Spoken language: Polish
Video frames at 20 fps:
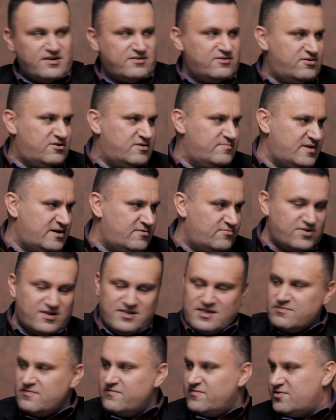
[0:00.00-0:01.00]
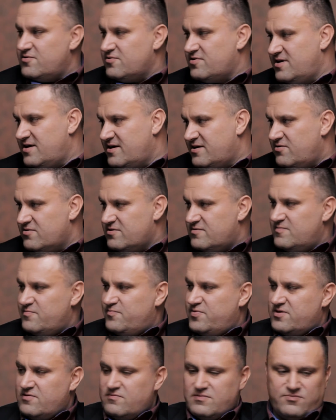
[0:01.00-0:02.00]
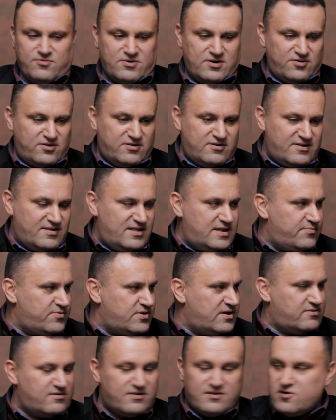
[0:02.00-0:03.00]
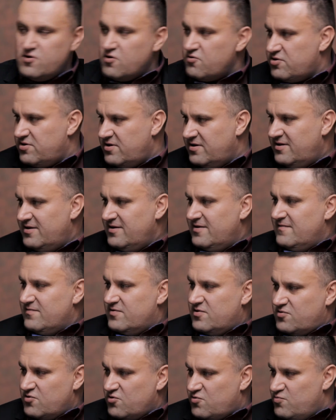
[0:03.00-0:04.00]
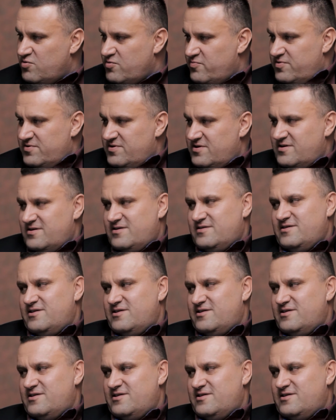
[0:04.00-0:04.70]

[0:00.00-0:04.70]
artyści mają czasami wysokiego i gdybym powiedział na przykład, że to jest lepsze, a to jest gorsze, to to już byłoby nie,